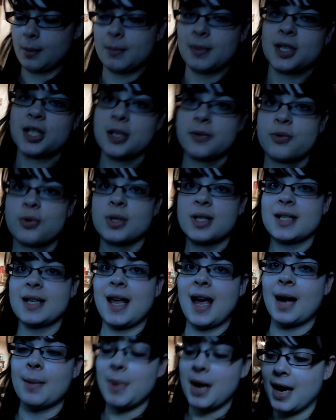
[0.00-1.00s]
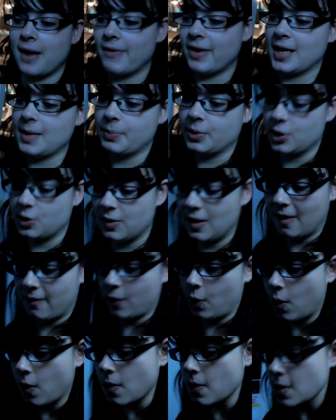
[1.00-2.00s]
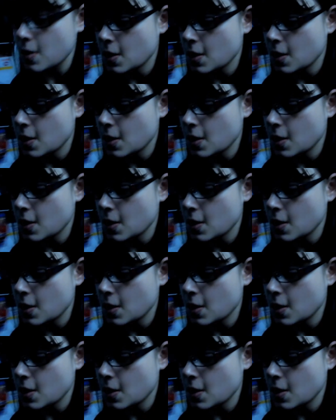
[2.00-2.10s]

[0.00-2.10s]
ma chef cuisinière, ben avant des produits avant